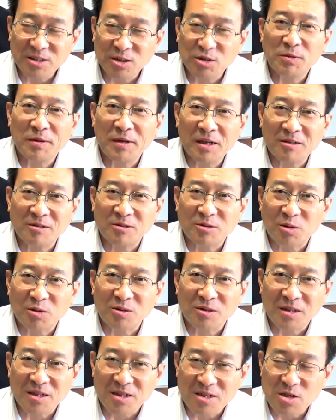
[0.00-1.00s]
素早く
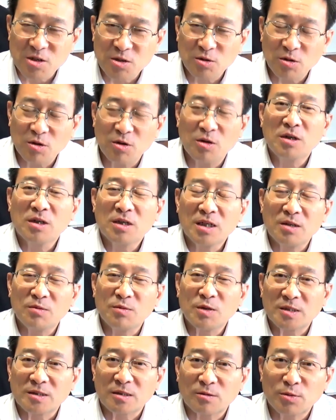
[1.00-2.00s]
取る練習を
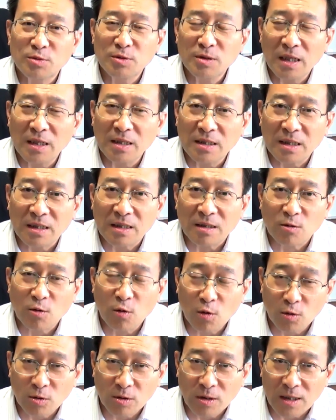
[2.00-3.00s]
皆さん普段から
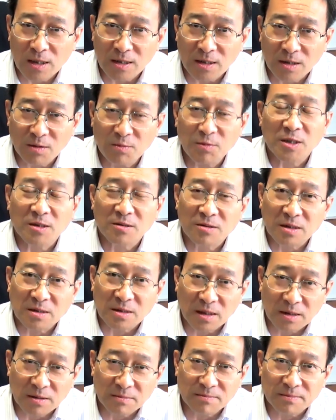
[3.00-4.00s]
心がけてみてくだ
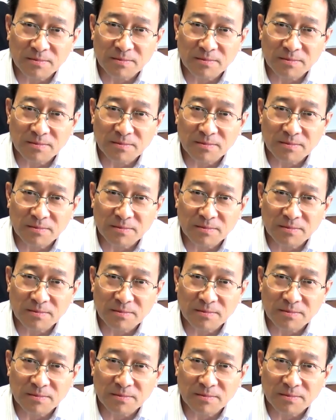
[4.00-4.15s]
さい。